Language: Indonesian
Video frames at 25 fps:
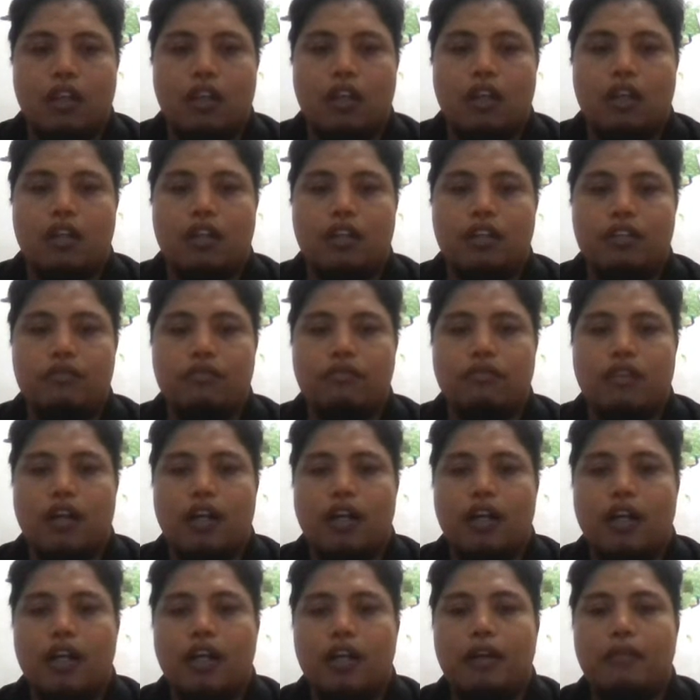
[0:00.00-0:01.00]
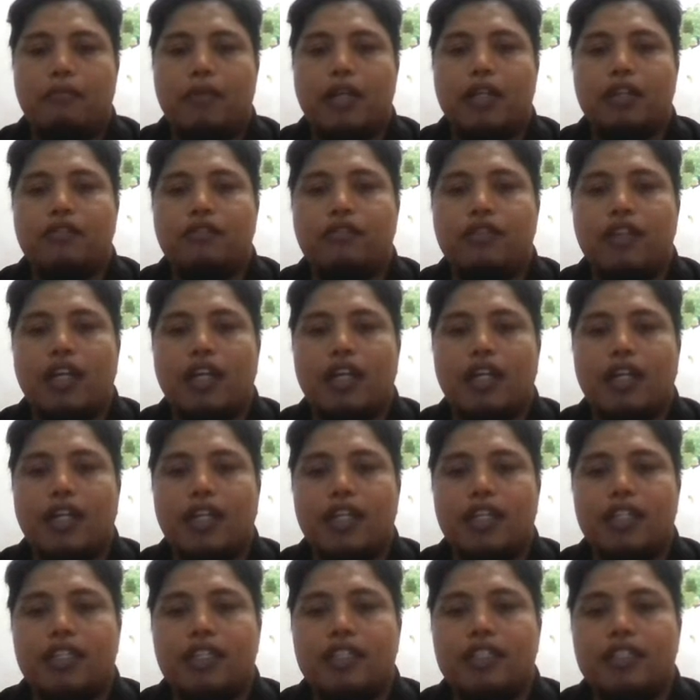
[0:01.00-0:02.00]
Kedua,
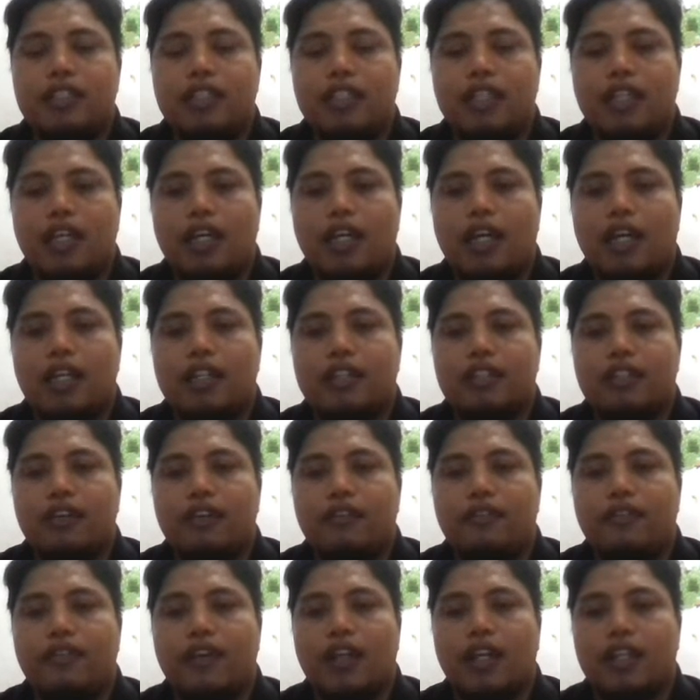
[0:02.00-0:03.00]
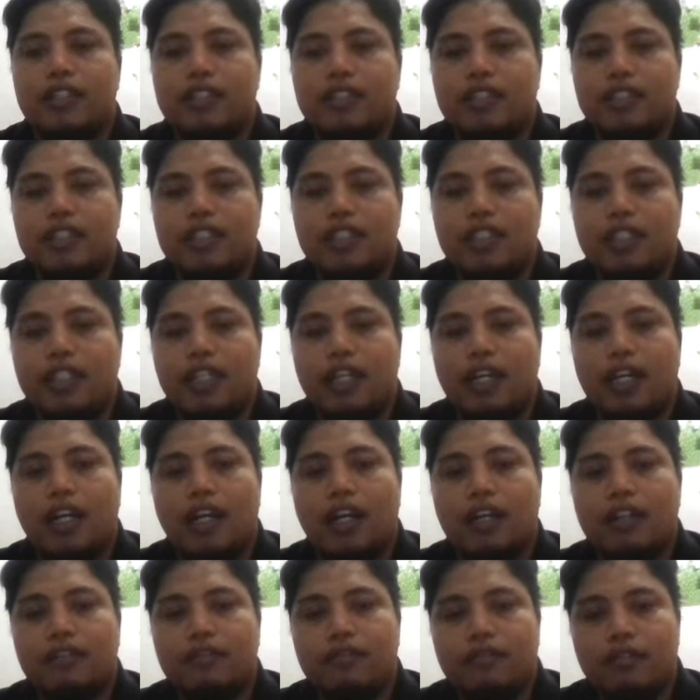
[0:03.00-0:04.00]
menggunakan istilah atau frase yang
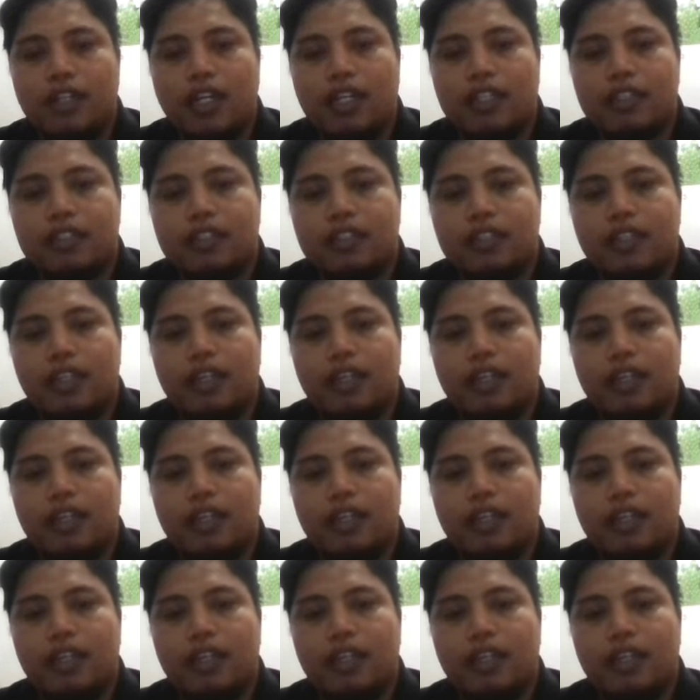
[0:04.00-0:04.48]
akurat,